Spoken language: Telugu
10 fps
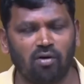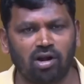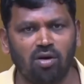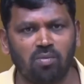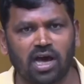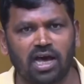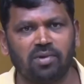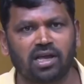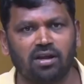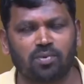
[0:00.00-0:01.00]
పౌర్లం
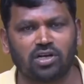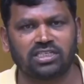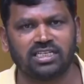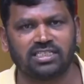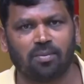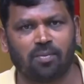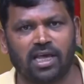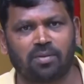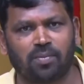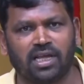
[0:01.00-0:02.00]
కార్మికులు ప్రోత్సహించే
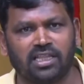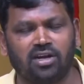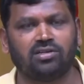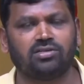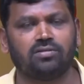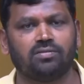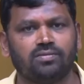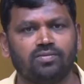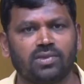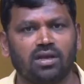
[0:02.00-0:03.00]
పని ఏర్పడింది ఈరోజు
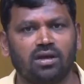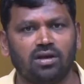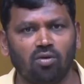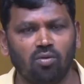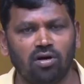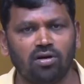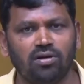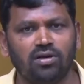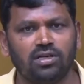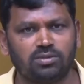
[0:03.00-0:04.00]
నువ్వు
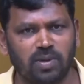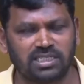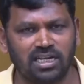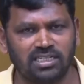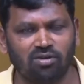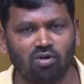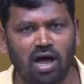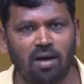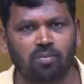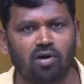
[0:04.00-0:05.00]
స్పెషల్ జీవో
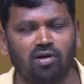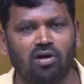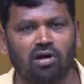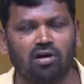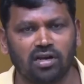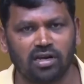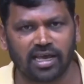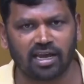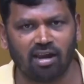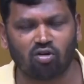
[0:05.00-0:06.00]
ఆప్కోను
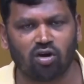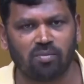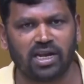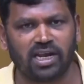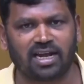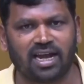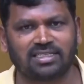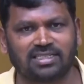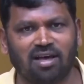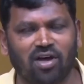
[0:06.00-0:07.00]
నగిరిలో కొనమని ఎట్లా
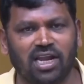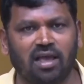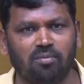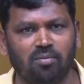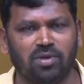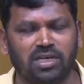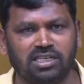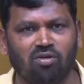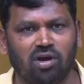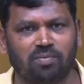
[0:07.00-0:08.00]
ఇస్తావని మేము ఈ
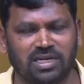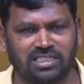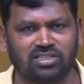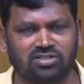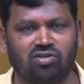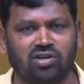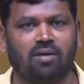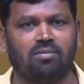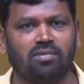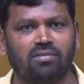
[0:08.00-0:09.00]
జీవోని ప్రశ్నిస్తూ
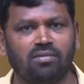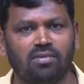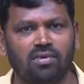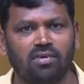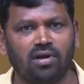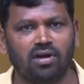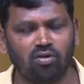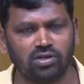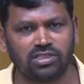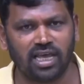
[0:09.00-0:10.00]
ఉన్నాం
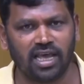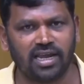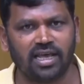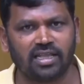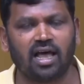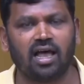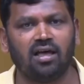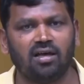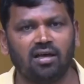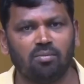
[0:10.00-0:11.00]
నువ్వు చేనేత
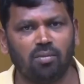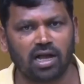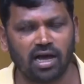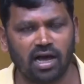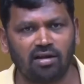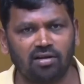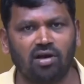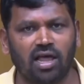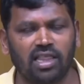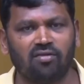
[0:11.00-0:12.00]
మగ్గాలను
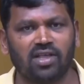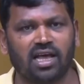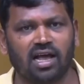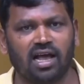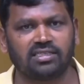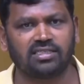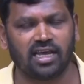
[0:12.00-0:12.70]
అదేవిధంగా